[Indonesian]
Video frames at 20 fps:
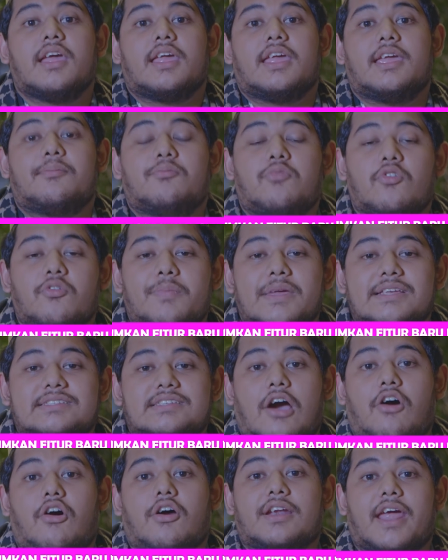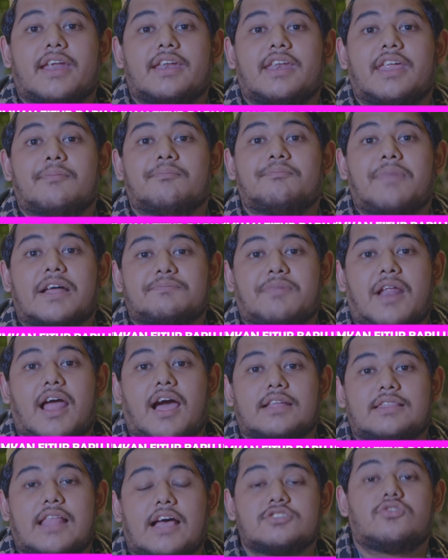ibu bisa online di empat
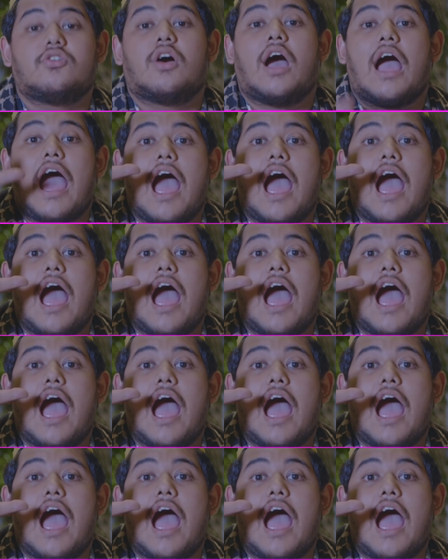perangkat langsung,